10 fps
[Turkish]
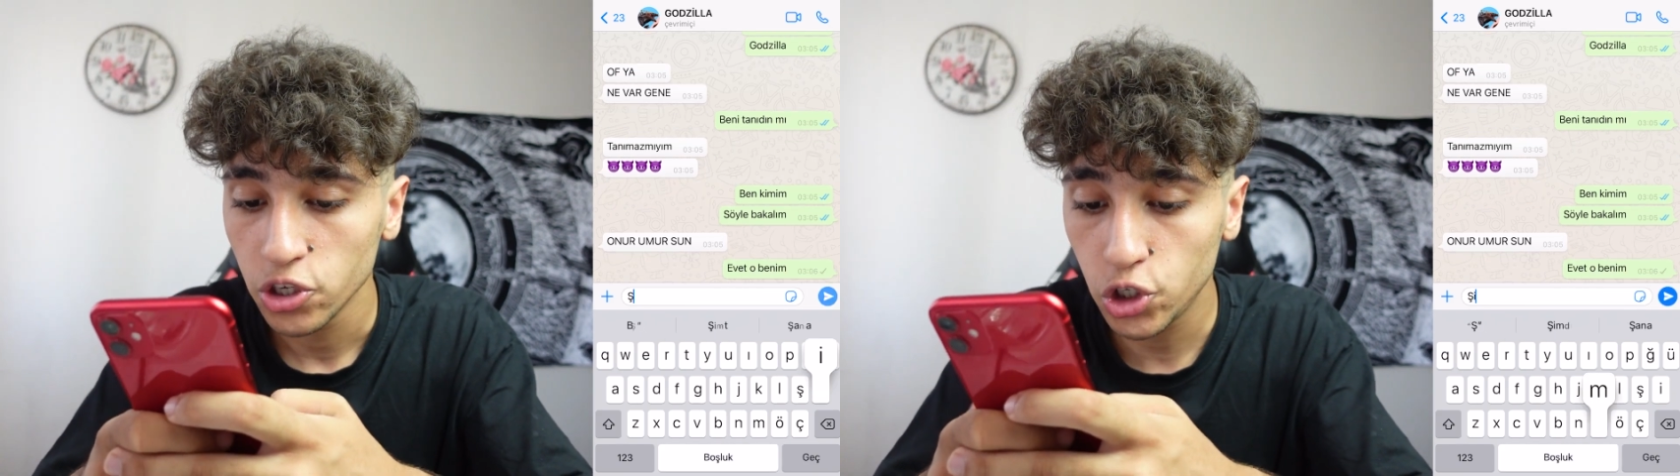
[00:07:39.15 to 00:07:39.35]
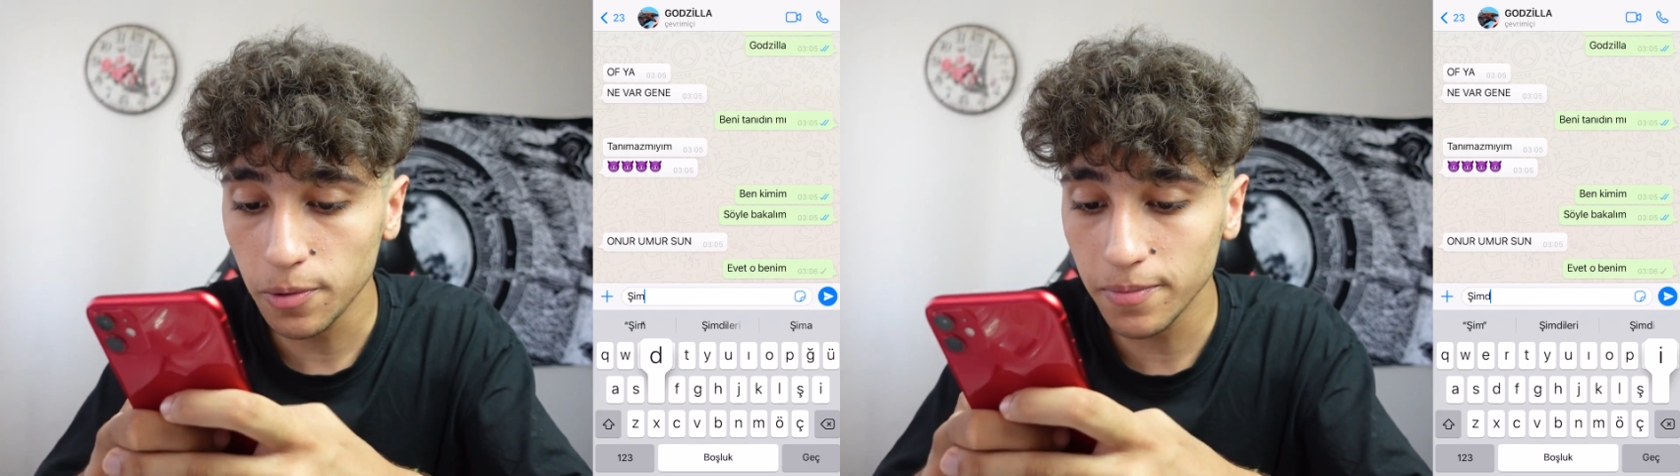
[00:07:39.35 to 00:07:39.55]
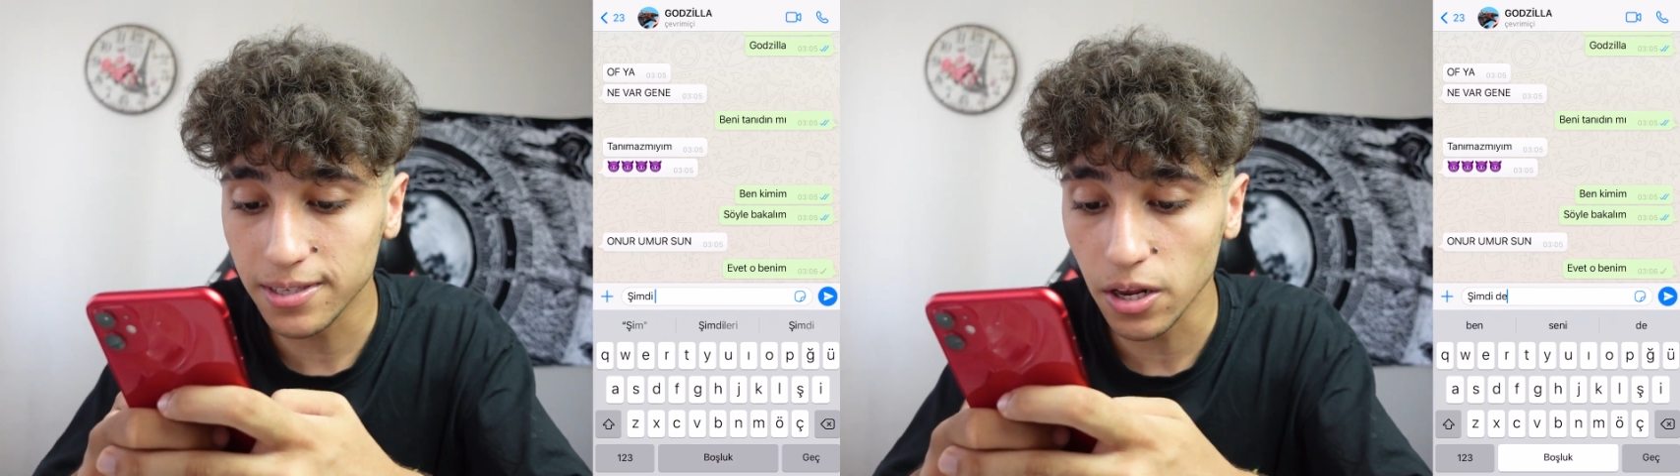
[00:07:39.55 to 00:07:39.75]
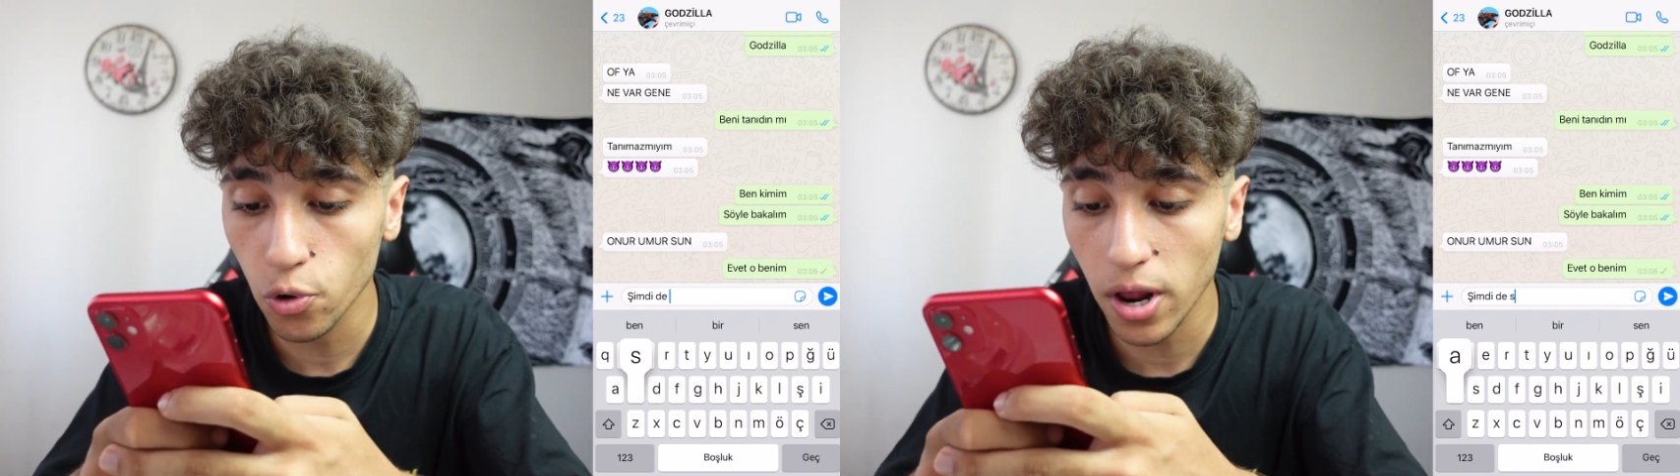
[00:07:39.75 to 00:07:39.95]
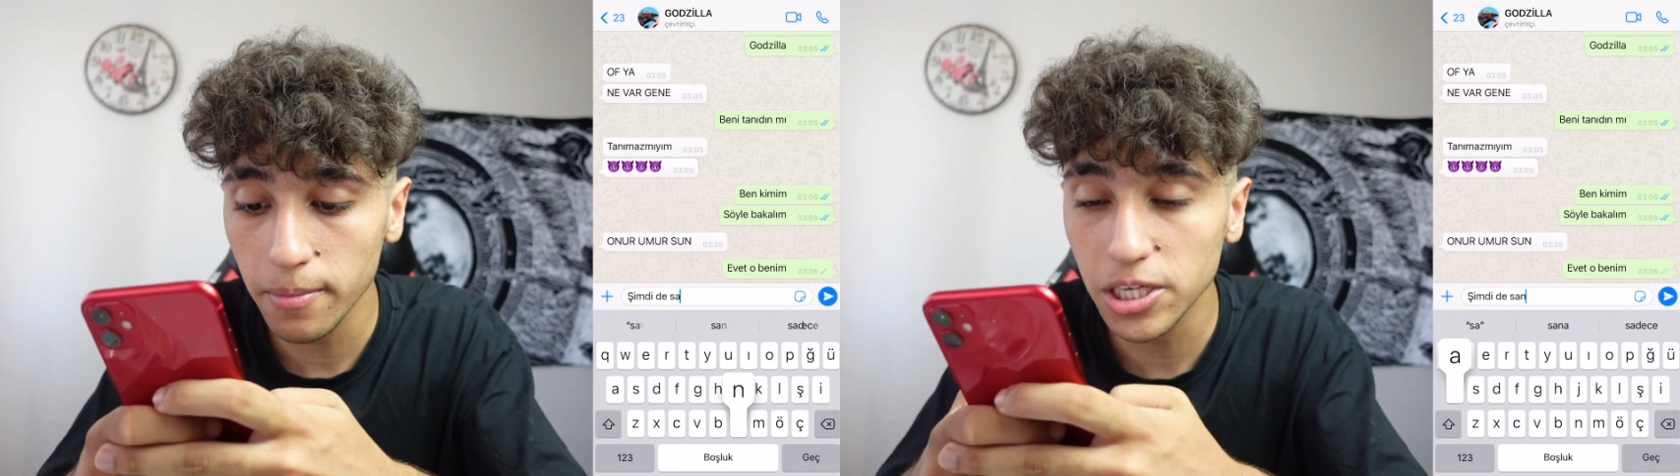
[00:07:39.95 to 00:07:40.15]
Şimdi sana
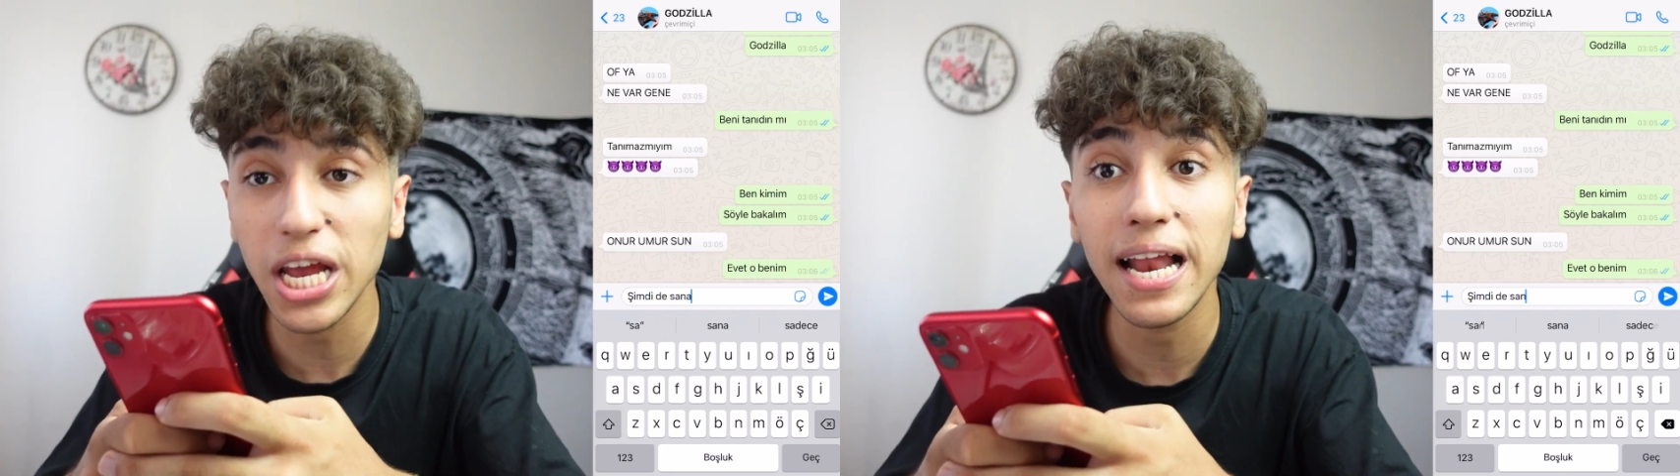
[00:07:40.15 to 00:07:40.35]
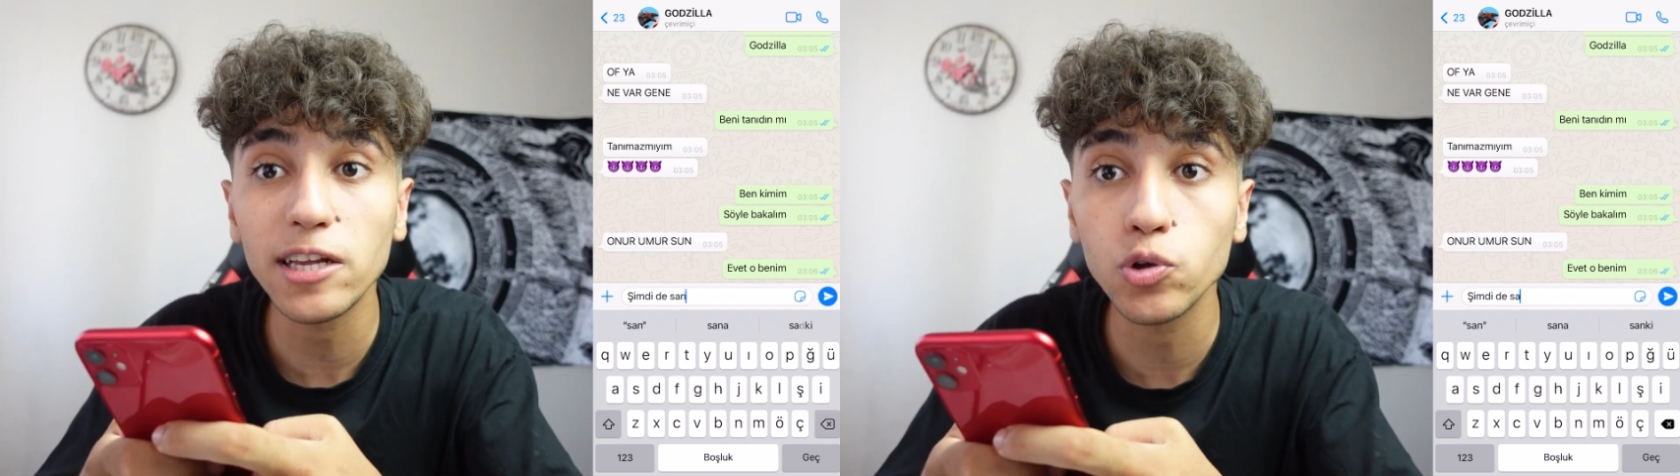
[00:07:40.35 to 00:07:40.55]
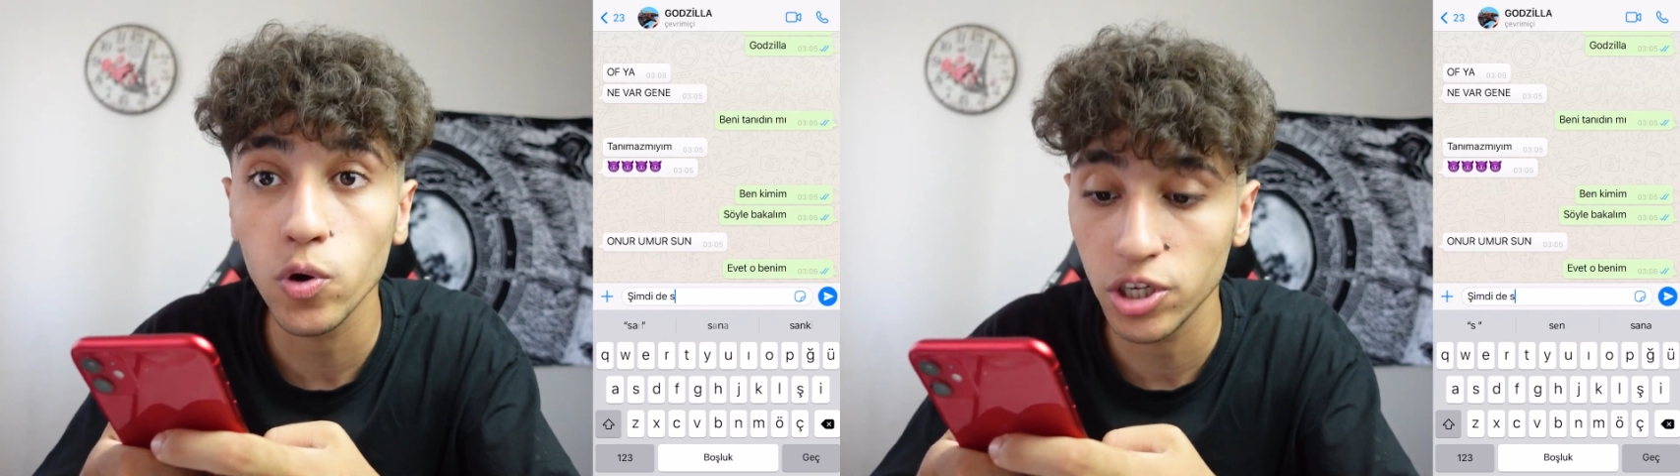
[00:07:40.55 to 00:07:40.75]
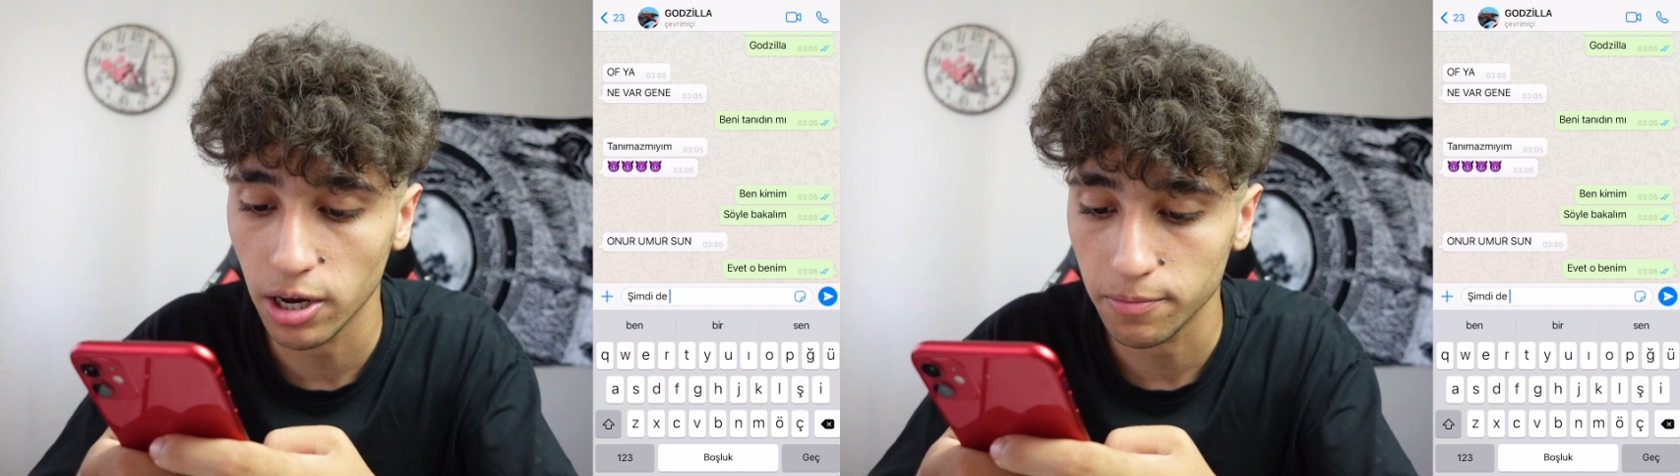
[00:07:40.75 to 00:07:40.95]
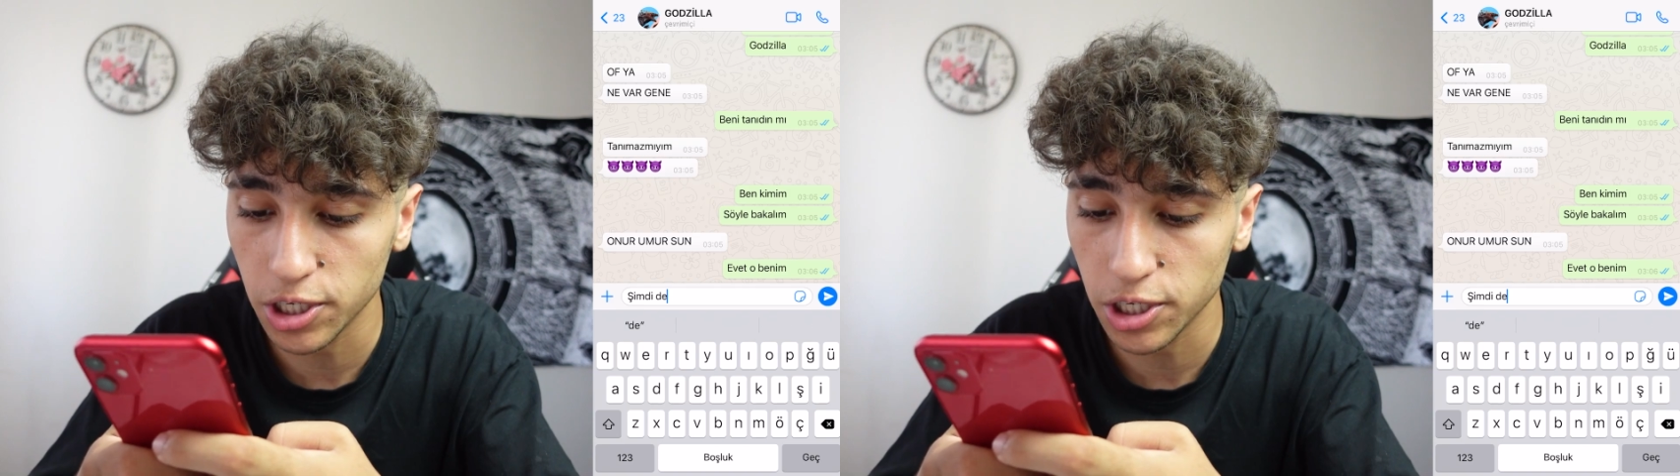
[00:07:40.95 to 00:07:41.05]
önemli şeyler söyleyeceğim.